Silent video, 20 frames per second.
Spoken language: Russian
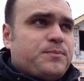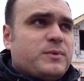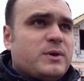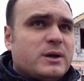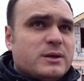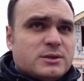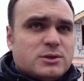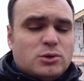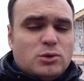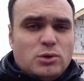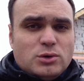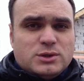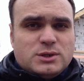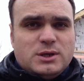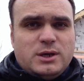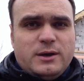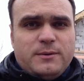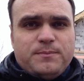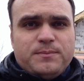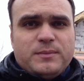
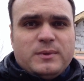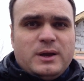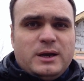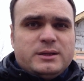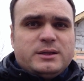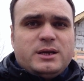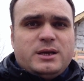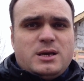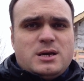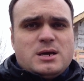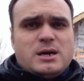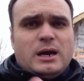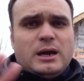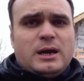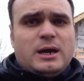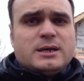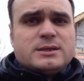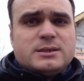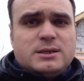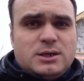конструкции. Это такие
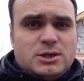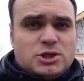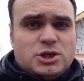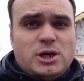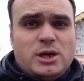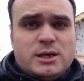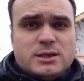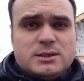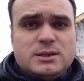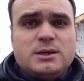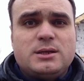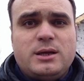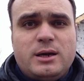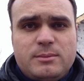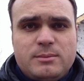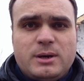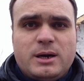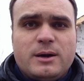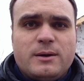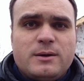каркасные железные
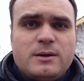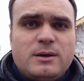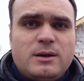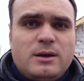дома.